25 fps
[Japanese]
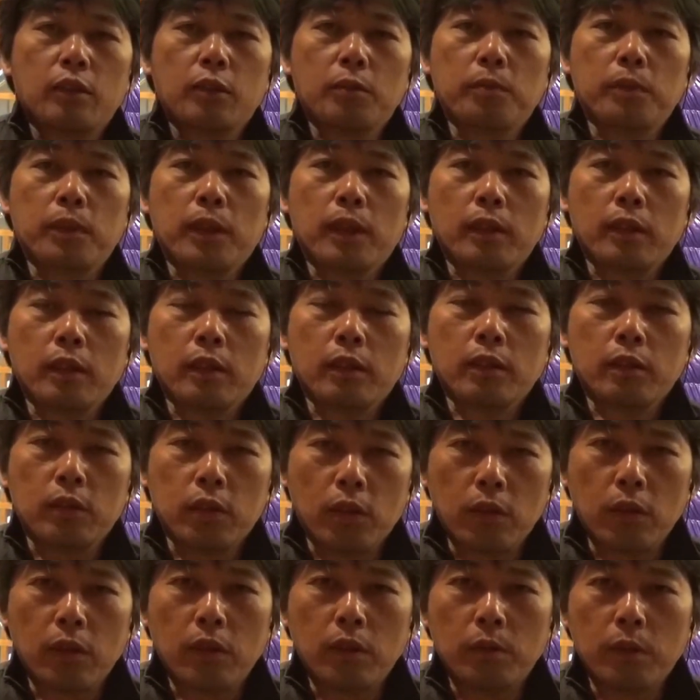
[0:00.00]
準備ができる
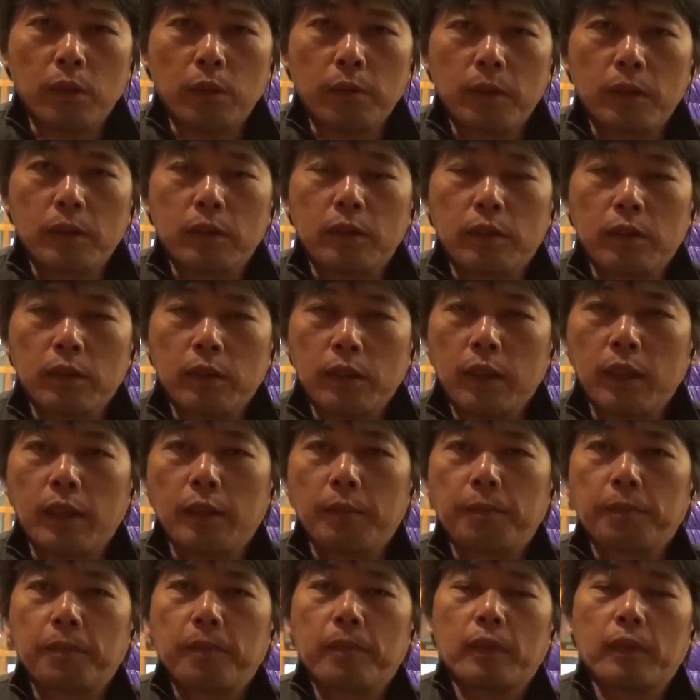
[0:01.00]
と思いますので、